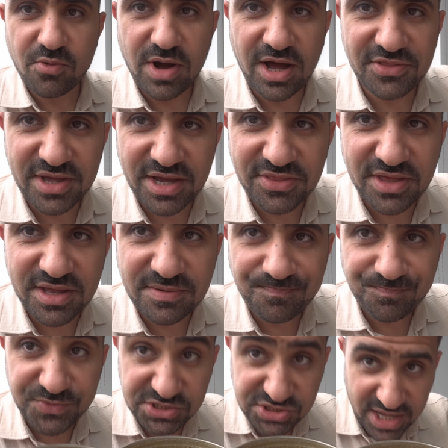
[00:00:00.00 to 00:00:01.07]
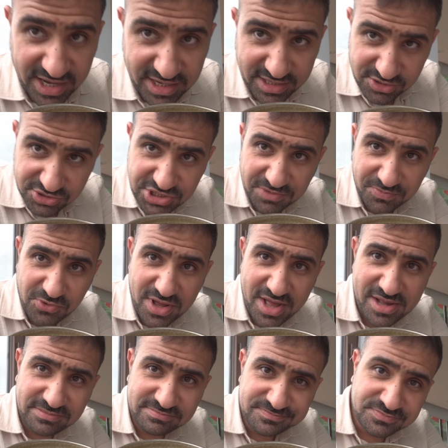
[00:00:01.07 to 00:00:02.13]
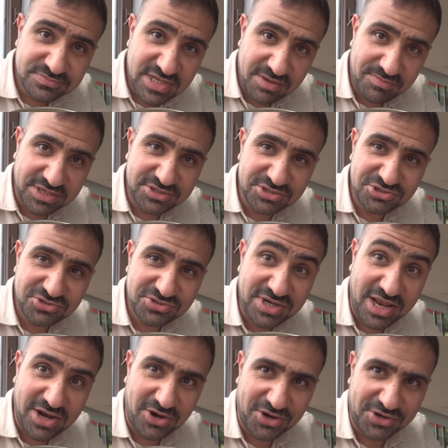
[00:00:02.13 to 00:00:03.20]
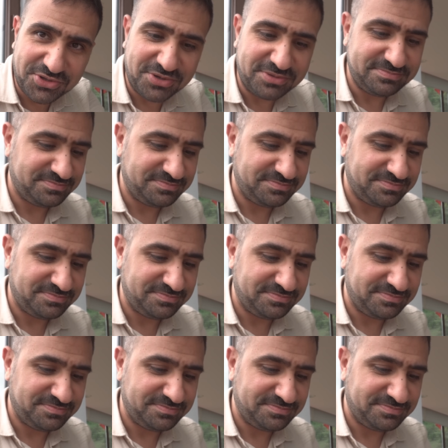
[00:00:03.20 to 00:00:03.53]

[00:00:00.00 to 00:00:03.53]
هذه ايضا تستحق ان تجربوها لما تجون على اردن